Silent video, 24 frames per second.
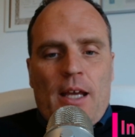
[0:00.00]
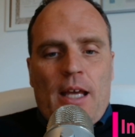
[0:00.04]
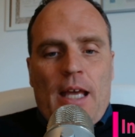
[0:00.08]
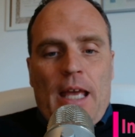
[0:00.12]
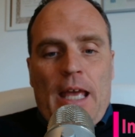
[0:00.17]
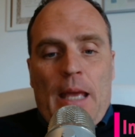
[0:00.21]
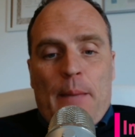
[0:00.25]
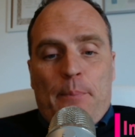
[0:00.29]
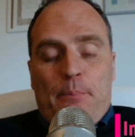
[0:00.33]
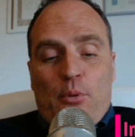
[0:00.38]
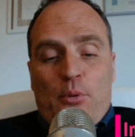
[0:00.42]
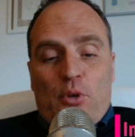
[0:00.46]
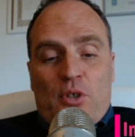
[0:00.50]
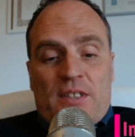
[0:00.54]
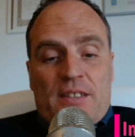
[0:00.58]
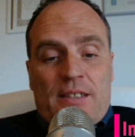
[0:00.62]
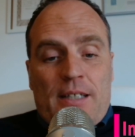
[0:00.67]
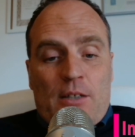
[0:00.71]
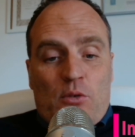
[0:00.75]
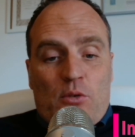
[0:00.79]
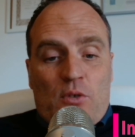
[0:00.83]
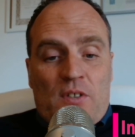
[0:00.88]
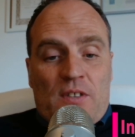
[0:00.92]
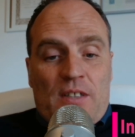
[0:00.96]
È poi
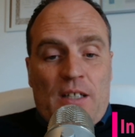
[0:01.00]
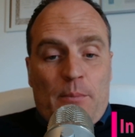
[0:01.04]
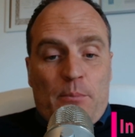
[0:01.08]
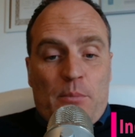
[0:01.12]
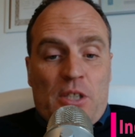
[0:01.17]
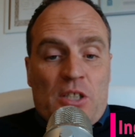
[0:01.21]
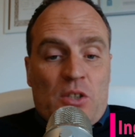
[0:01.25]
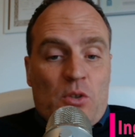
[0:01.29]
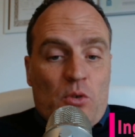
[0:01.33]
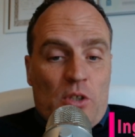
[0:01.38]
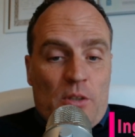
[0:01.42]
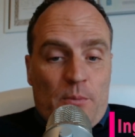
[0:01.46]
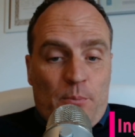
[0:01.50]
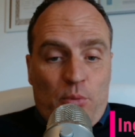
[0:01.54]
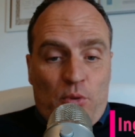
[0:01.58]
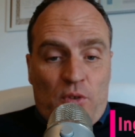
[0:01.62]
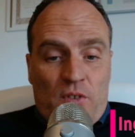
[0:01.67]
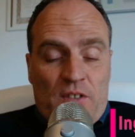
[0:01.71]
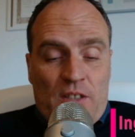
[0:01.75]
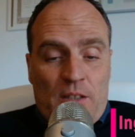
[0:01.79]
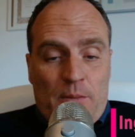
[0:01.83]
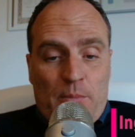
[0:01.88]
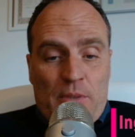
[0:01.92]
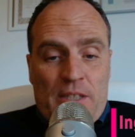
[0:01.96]
stato stabilito
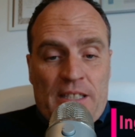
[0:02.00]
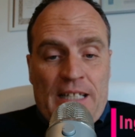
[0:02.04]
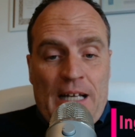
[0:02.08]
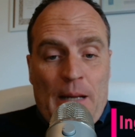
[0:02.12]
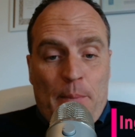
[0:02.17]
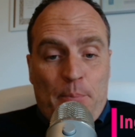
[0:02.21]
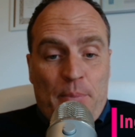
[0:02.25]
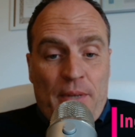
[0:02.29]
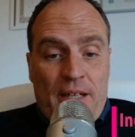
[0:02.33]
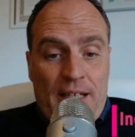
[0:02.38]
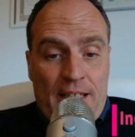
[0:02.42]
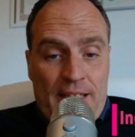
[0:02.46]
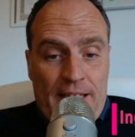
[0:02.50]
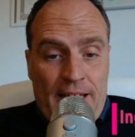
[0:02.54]
l'impossibilità per gli